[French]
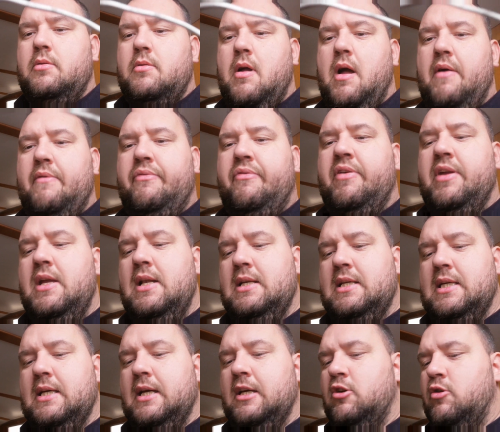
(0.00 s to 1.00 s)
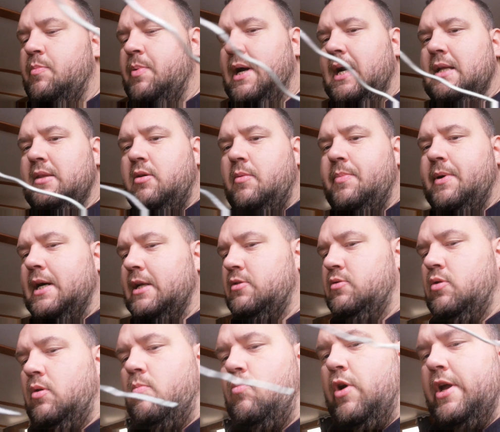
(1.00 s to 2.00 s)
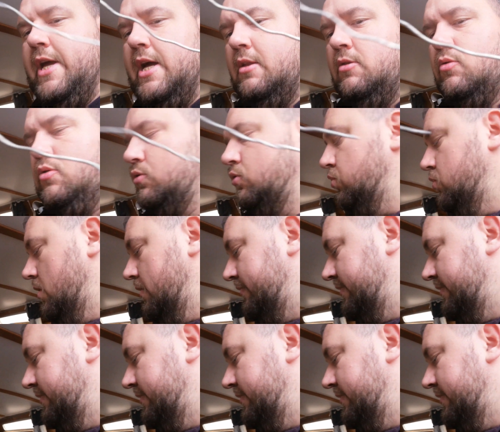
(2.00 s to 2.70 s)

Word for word: un fil qui récupère la température moyenne de tout le